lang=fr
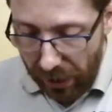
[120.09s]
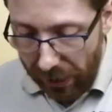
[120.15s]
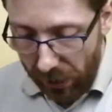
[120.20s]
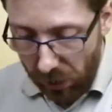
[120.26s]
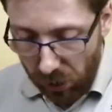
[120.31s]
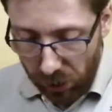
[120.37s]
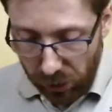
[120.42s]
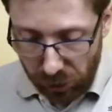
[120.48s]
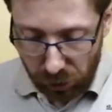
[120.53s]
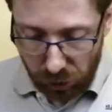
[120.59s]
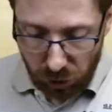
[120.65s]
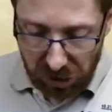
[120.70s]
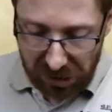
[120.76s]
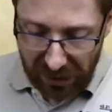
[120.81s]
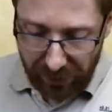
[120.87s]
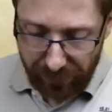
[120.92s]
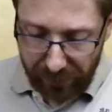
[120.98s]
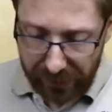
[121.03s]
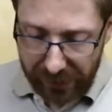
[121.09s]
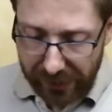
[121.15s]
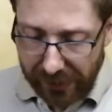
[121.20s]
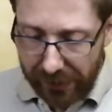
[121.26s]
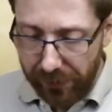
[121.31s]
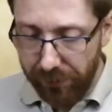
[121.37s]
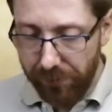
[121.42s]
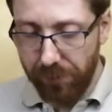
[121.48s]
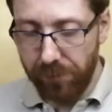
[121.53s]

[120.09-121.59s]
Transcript: Alors, ce que j'ai pris,